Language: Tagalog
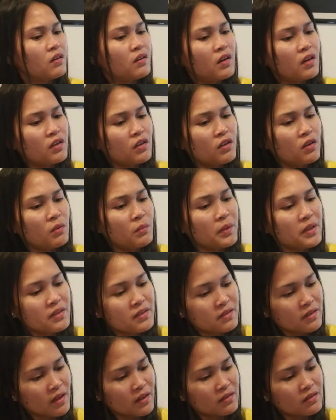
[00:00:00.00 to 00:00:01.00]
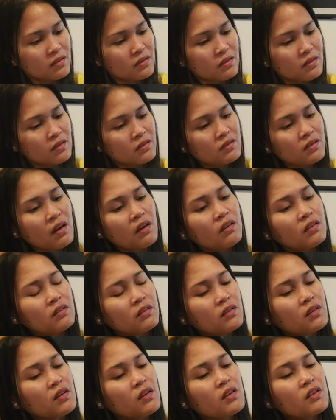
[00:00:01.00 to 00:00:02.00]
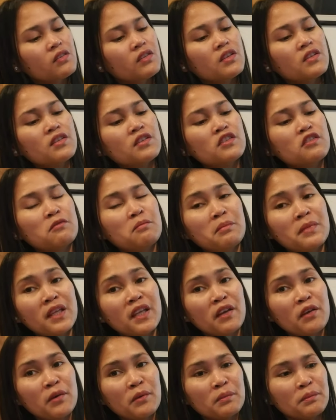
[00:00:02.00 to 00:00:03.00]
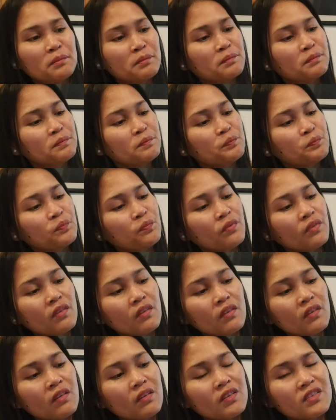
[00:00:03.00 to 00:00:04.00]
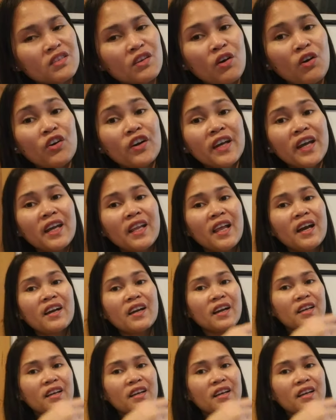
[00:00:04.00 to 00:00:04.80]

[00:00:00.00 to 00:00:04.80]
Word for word: I don't know what size is this. Oh, this is medium. So, okay lang